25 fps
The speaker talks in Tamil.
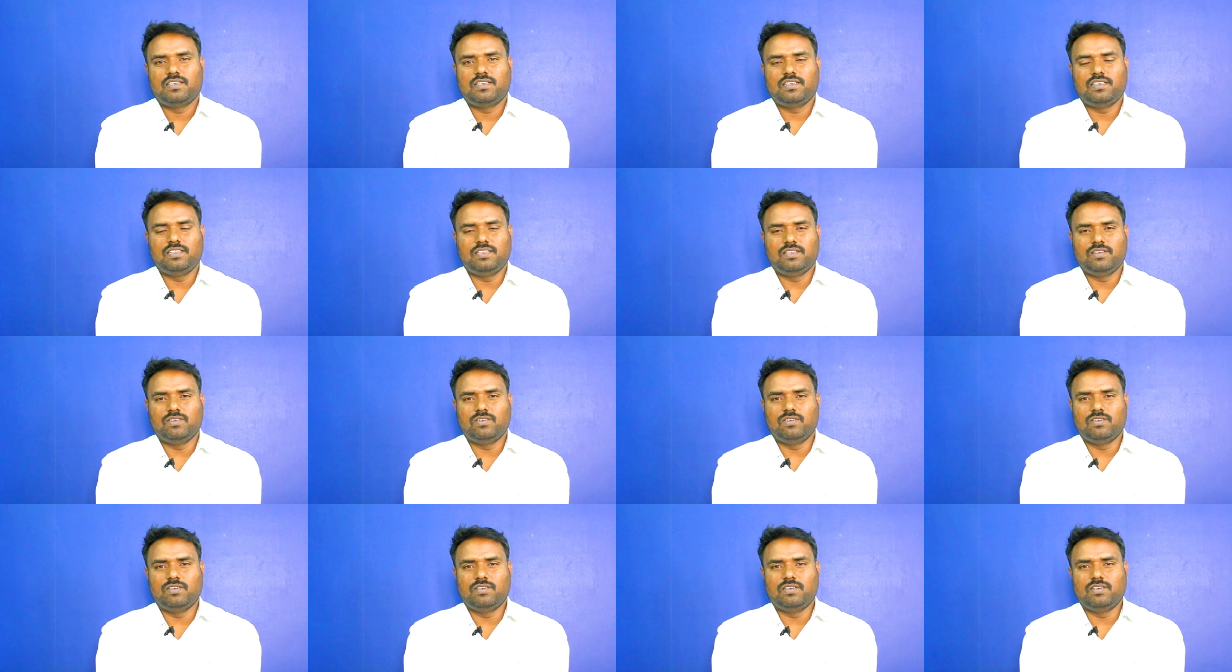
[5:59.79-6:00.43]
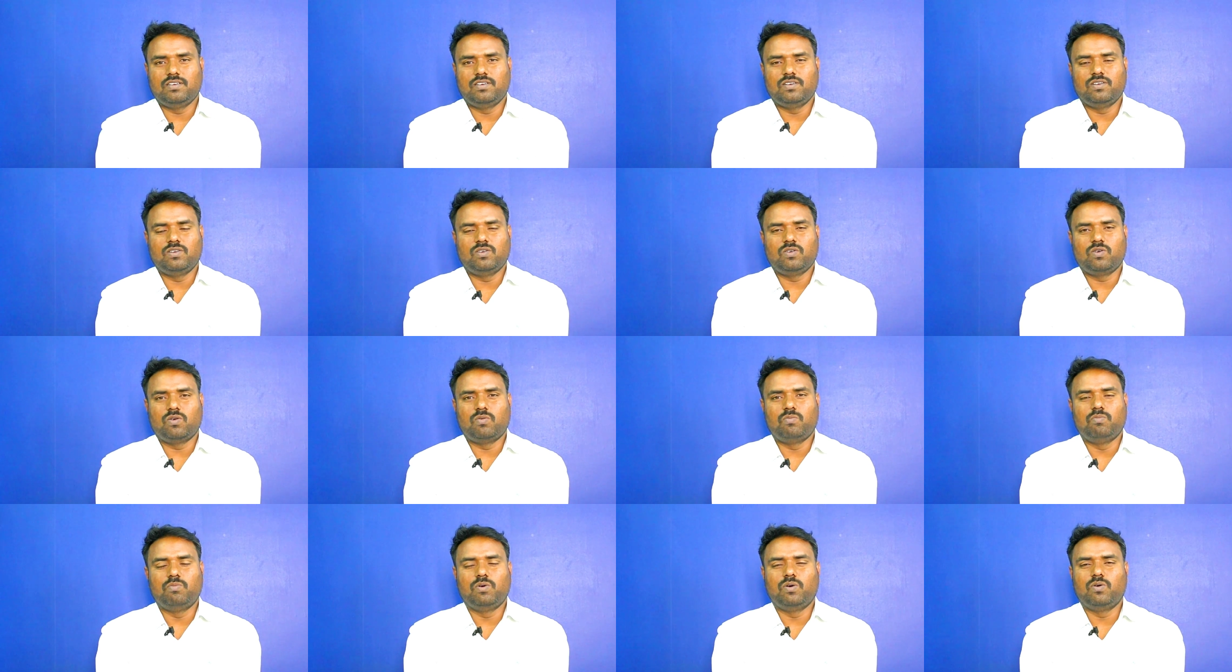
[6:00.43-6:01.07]
இது
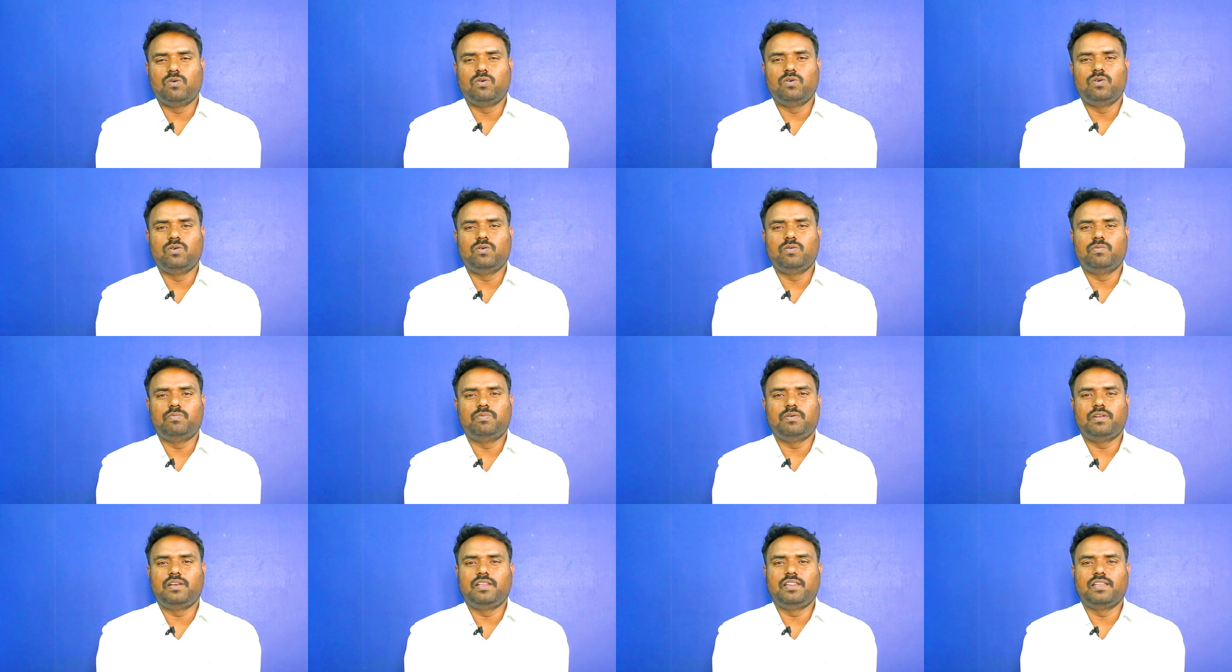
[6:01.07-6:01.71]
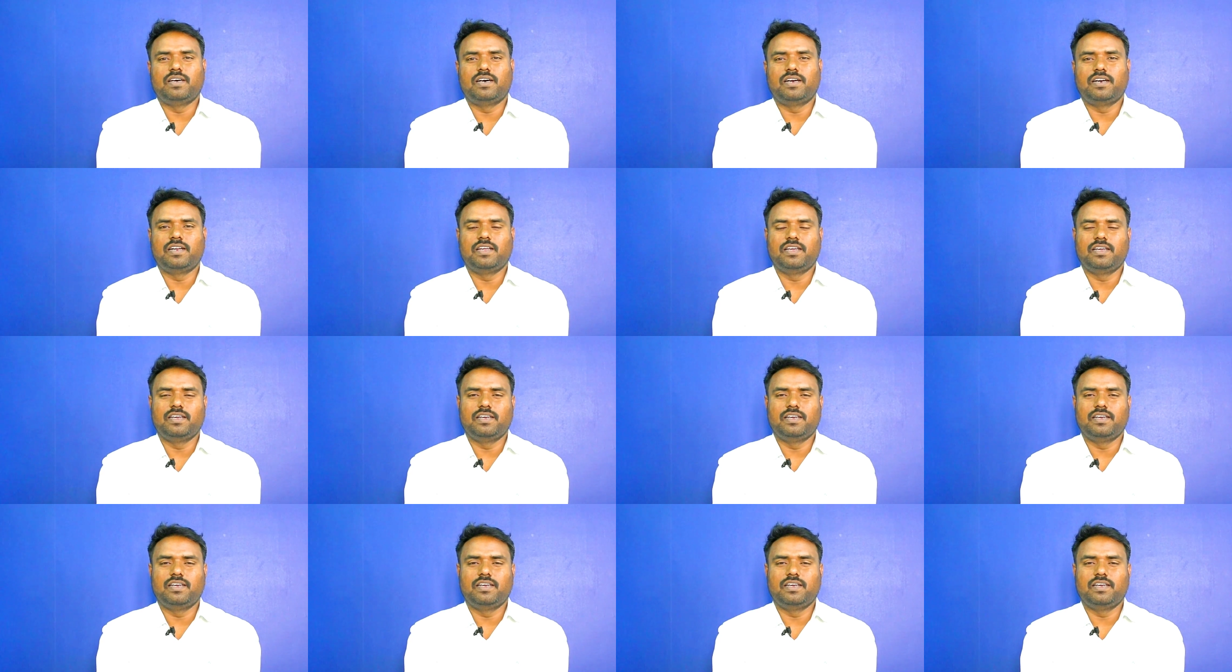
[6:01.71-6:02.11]
ரொம்ப ஒன்றும் பெரிதான